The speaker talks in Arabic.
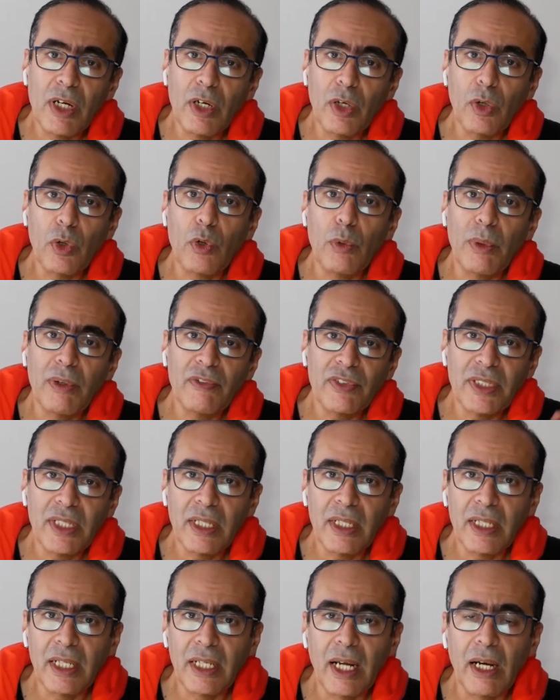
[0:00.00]
الحكومة
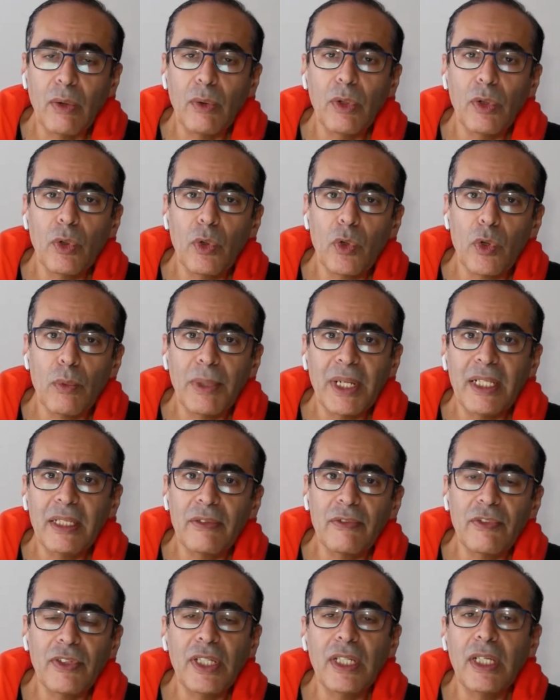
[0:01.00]
الفيدرالية أو الحكومات
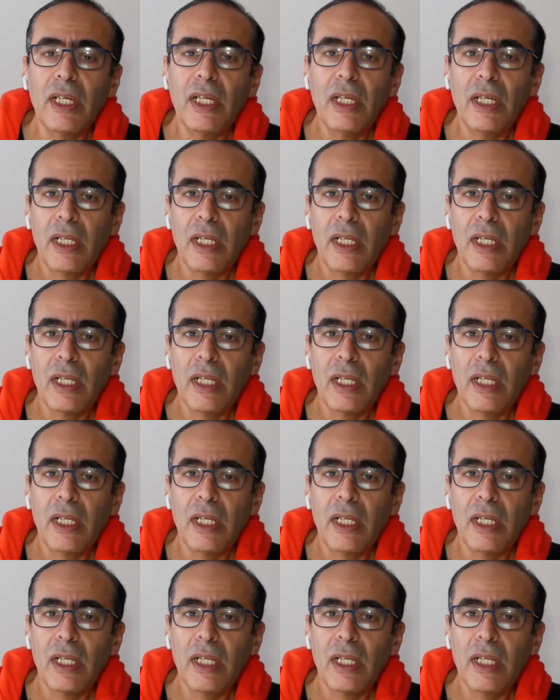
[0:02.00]
في